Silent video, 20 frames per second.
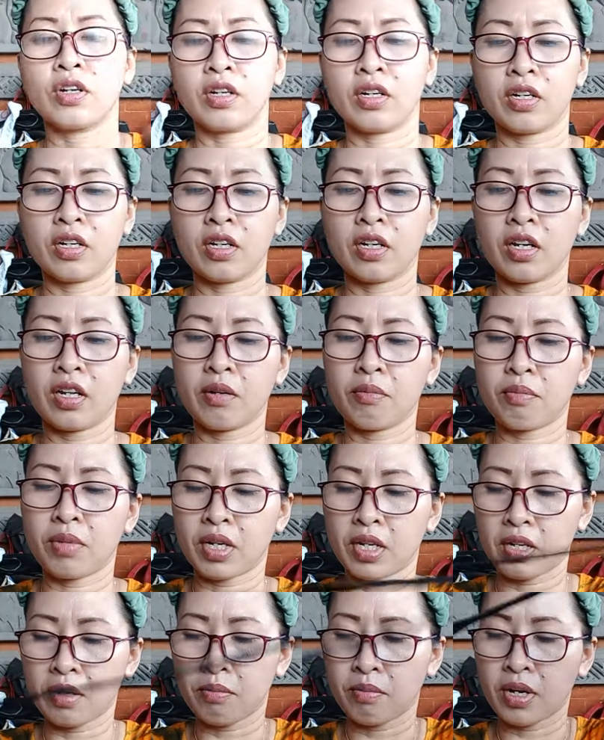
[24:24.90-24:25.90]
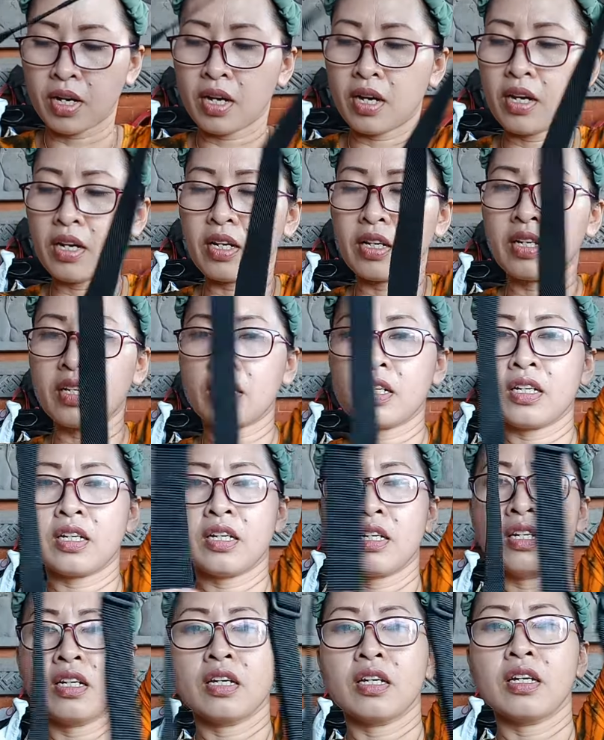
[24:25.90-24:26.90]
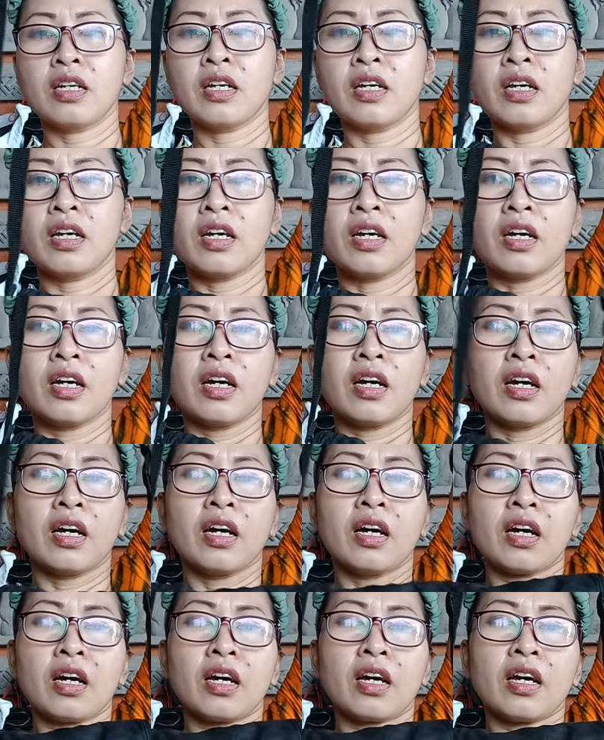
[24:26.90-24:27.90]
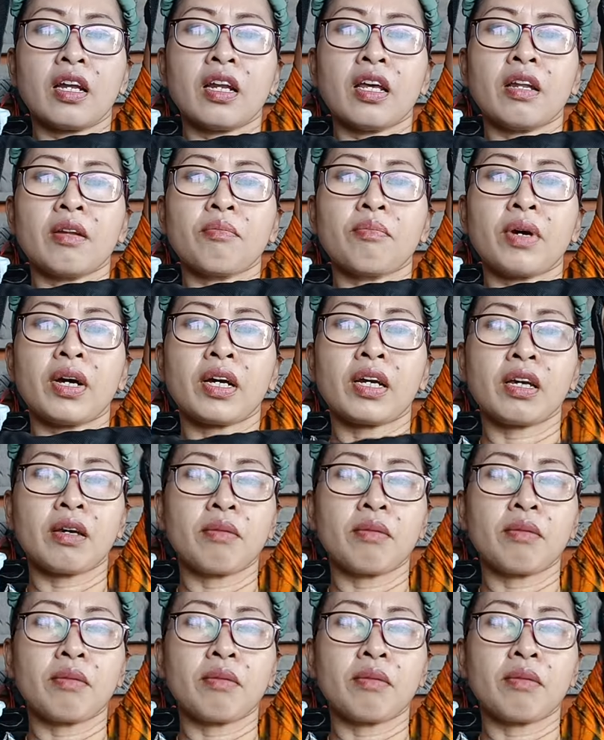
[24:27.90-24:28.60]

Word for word: keren pakai banget ini keren pakai